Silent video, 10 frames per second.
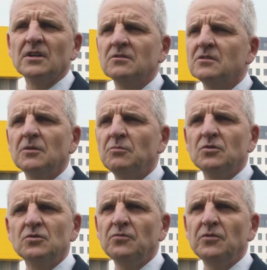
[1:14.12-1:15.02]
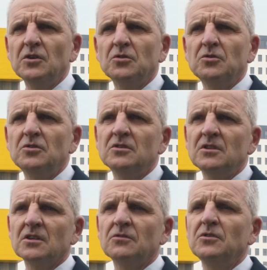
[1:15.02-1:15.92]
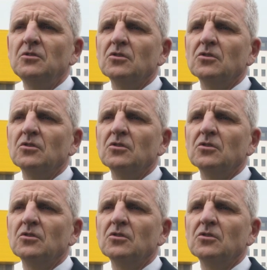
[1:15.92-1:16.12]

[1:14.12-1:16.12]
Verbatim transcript: Also es gibt so viele Gründe, sich auf den